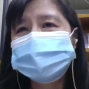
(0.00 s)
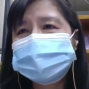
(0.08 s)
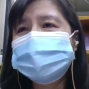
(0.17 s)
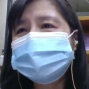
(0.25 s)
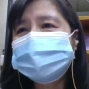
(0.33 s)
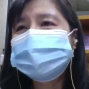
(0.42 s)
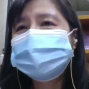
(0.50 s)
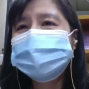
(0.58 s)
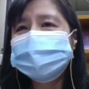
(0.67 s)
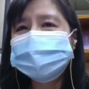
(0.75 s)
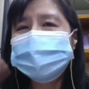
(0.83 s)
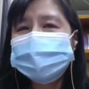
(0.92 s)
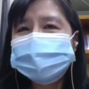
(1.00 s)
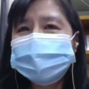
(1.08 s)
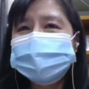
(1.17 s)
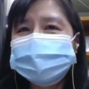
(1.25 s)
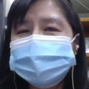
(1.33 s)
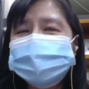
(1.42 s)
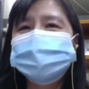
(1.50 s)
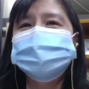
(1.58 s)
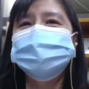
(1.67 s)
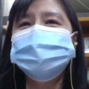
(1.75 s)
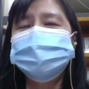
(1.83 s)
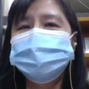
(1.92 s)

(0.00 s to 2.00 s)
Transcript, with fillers: 看，看，看，按，按，按而已，